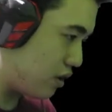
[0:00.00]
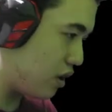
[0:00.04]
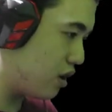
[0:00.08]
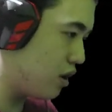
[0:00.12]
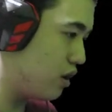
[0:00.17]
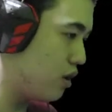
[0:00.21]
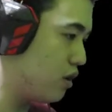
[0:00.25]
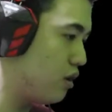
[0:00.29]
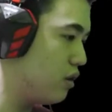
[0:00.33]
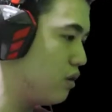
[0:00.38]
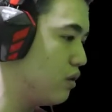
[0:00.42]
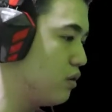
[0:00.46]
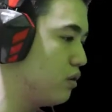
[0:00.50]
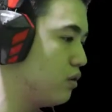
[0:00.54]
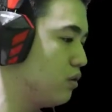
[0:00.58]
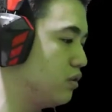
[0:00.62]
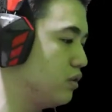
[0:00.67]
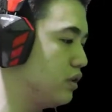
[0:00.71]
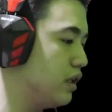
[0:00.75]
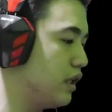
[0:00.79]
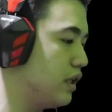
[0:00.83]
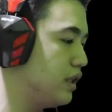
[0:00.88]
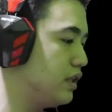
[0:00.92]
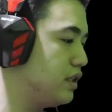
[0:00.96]

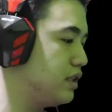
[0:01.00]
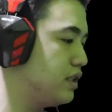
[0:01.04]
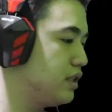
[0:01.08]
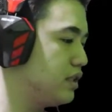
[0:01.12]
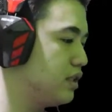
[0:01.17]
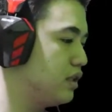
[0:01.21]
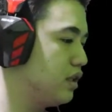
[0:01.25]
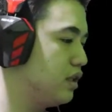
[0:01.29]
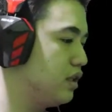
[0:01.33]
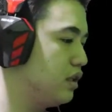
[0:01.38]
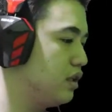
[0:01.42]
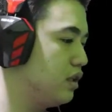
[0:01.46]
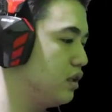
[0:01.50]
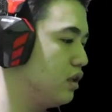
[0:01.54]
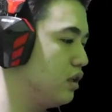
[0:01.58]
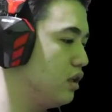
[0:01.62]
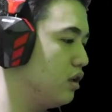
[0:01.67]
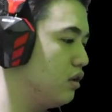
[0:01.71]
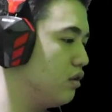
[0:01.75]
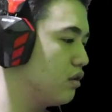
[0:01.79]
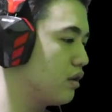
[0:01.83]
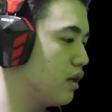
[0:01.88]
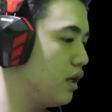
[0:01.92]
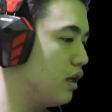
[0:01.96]
Oh, nice.
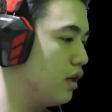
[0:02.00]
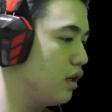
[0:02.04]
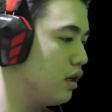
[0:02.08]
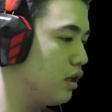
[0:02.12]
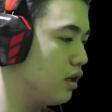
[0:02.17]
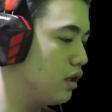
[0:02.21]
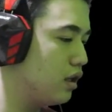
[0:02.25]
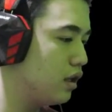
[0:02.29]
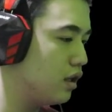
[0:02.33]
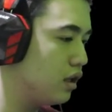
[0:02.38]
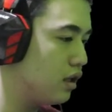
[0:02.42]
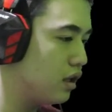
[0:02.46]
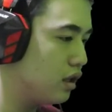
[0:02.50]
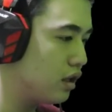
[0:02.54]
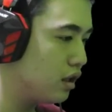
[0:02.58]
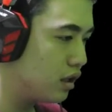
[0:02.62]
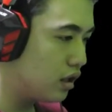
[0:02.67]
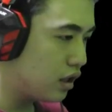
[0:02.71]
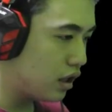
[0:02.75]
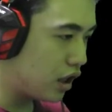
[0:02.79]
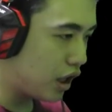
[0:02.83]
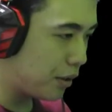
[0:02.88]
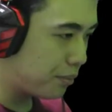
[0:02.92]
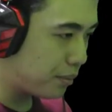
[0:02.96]
Oke. Okay.
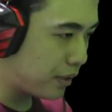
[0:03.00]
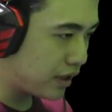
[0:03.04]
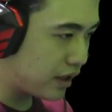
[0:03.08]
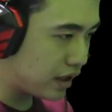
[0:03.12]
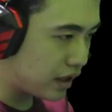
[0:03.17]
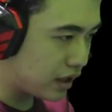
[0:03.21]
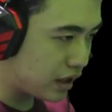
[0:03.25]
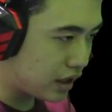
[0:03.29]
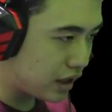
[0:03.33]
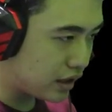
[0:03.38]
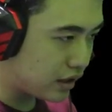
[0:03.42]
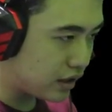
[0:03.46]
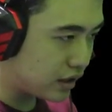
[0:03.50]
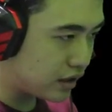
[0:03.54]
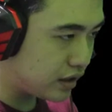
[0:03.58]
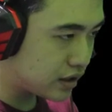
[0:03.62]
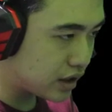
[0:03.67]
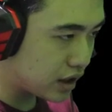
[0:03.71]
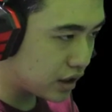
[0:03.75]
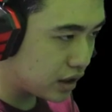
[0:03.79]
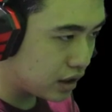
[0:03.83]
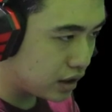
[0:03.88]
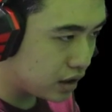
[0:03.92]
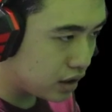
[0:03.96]
Apa yang ada di
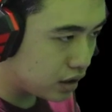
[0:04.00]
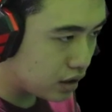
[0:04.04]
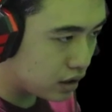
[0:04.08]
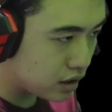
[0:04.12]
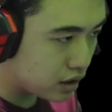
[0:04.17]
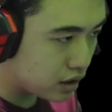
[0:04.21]
sana?